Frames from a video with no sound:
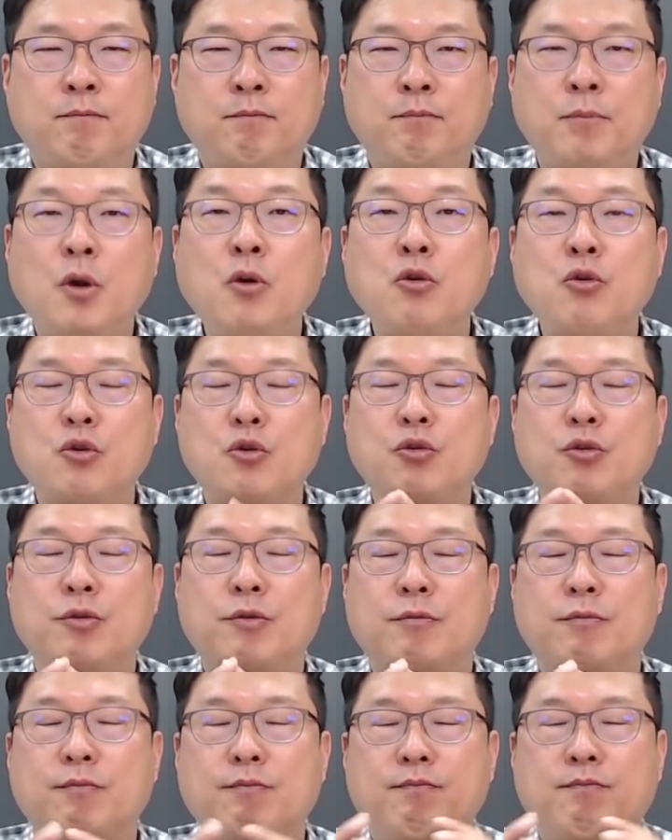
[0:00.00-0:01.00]
평균
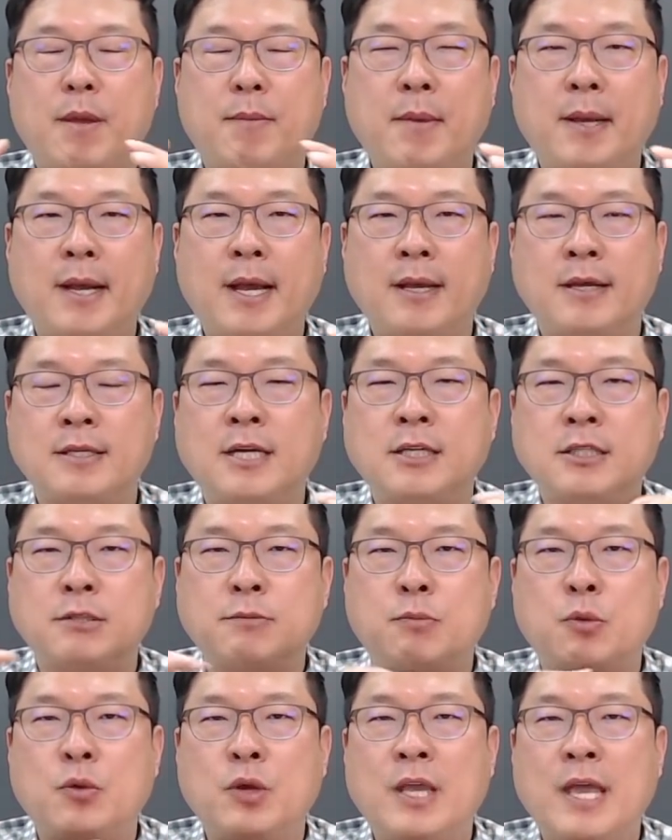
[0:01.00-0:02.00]
매매 가격
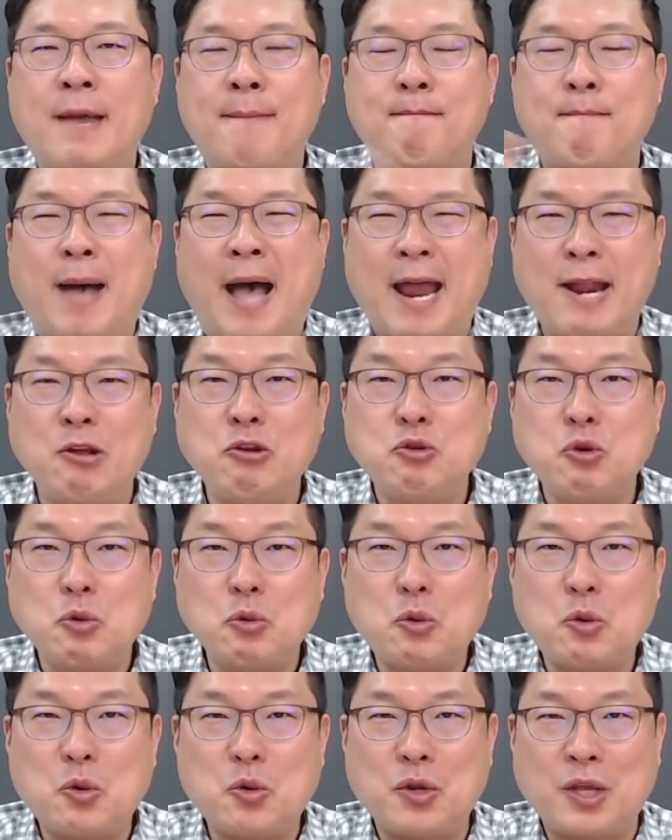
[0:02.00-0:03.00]
상승폭이 한 만 원
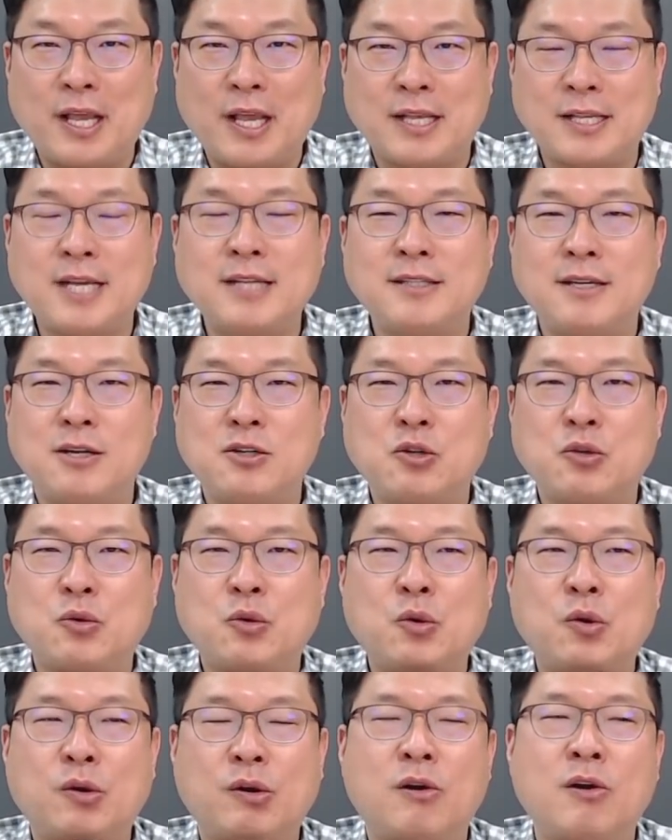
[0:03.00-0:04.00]
정도로 이렇게 상승할
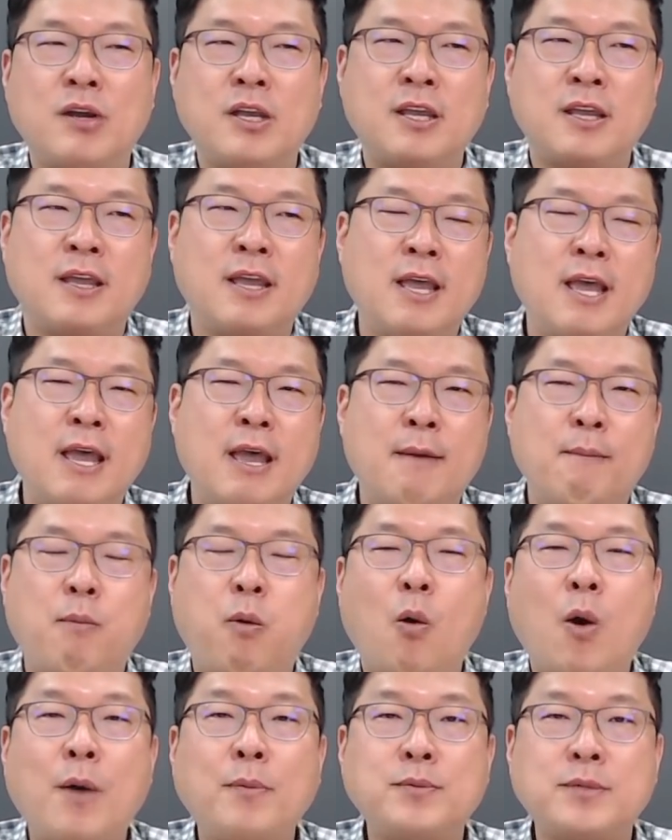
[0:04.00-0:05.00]
정도로 거의
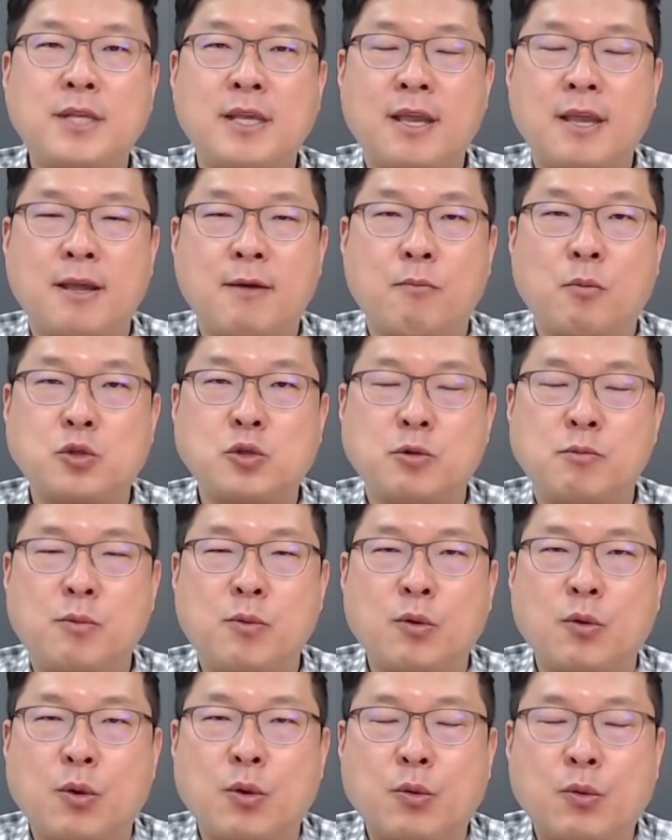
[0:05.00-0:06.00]
보합세 모습을
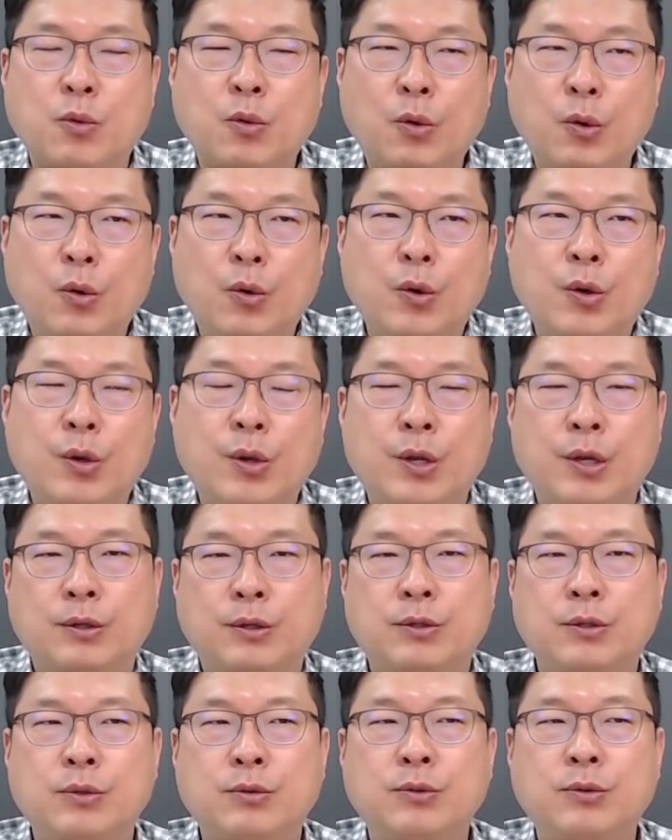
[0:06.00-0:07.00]
보이고 있고
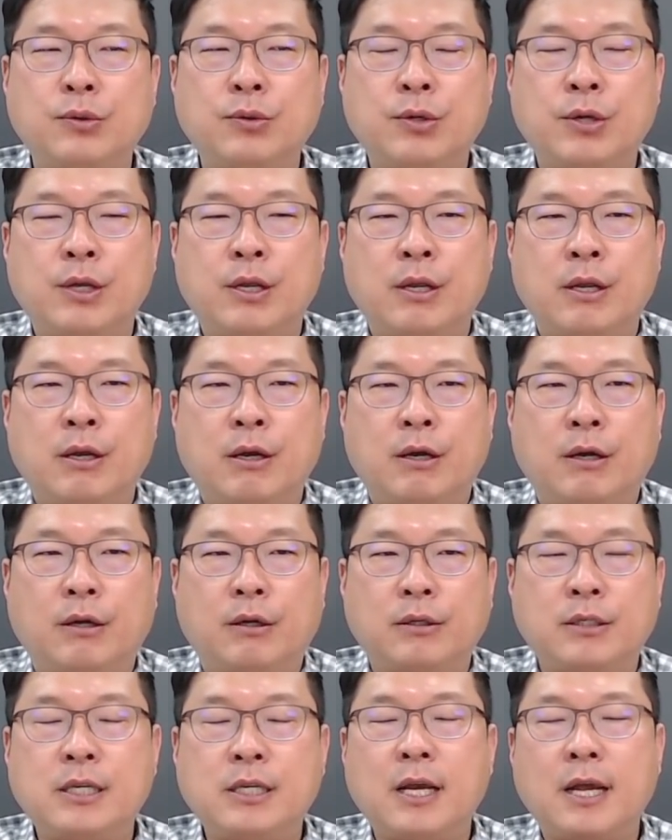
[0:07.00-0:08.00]
그리고
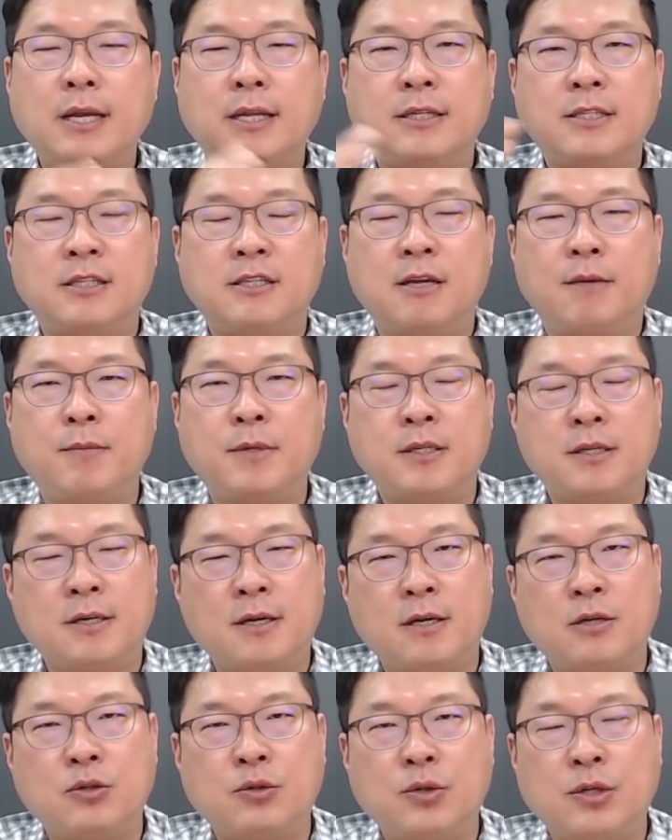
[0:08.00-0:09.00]
어, 시간이 지나면
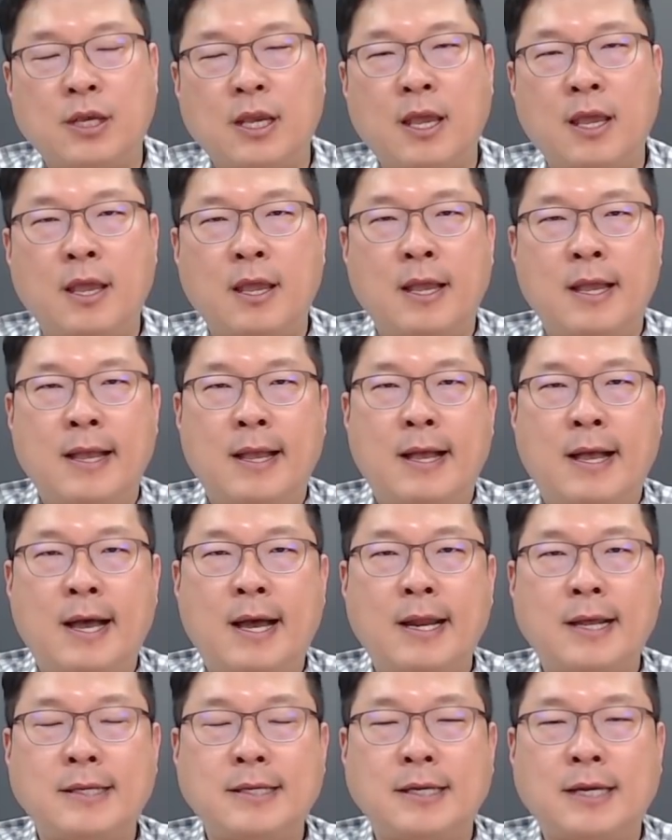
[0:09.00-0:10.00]
지나갈수록 이게
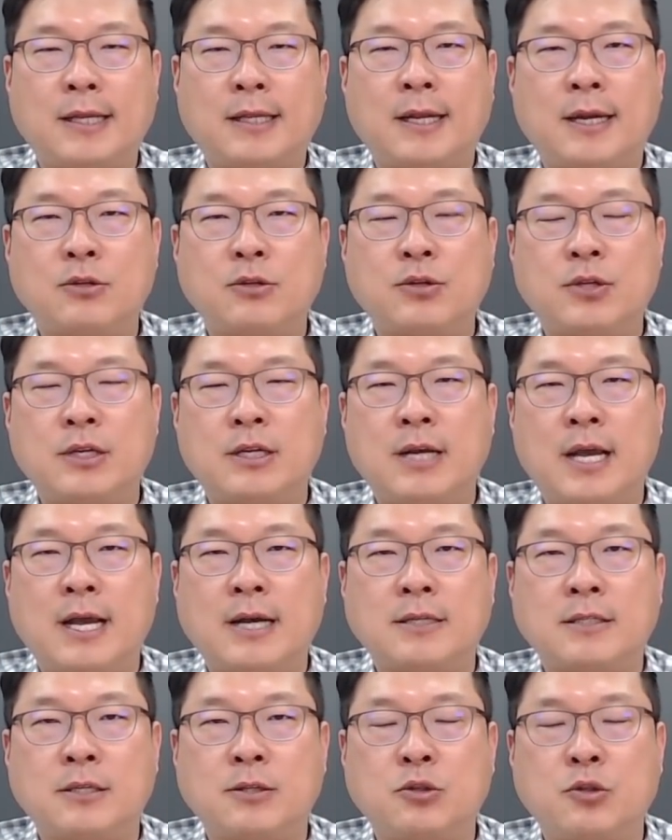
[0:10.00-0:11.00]
하락장 나타날 수 있는
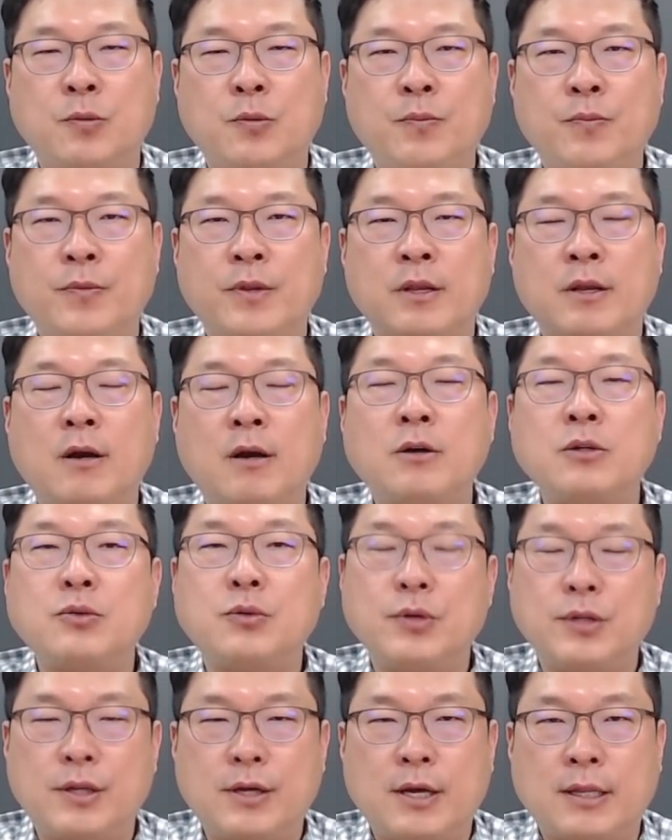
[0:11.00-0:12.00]
가능성이 좀
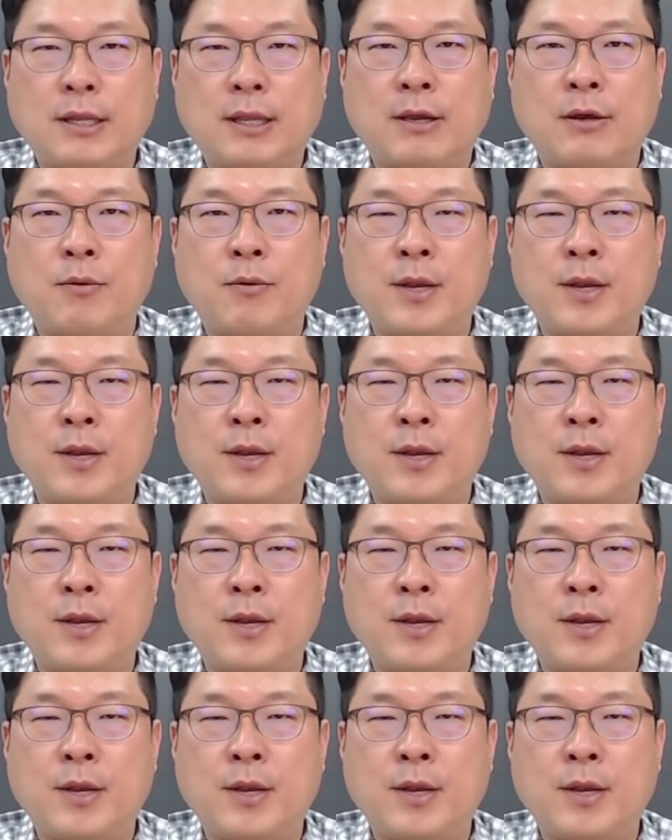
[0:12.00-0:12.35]
커지고 있는 것 같아요.